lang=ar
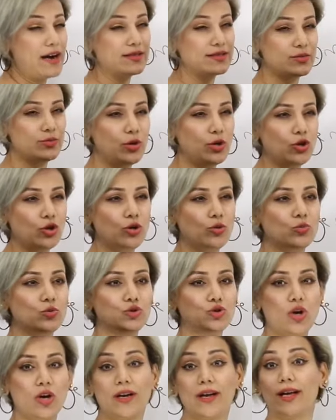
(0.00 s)
ارسم لكم
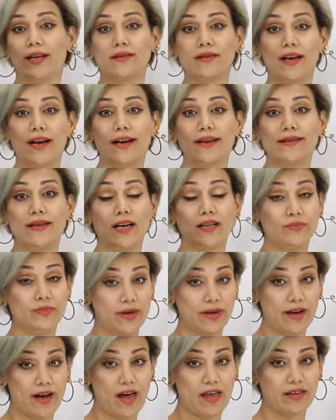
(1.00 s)
شلون خط الاعداد
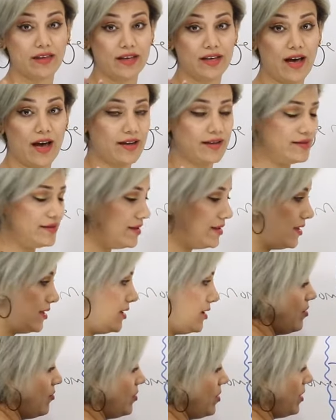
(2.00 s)
بالرياضيات
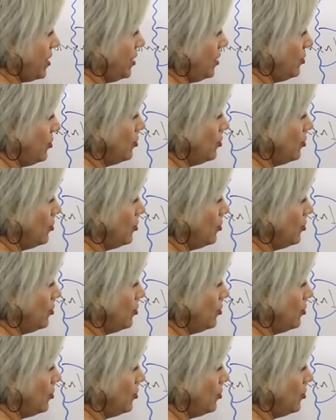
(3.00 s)
مثلا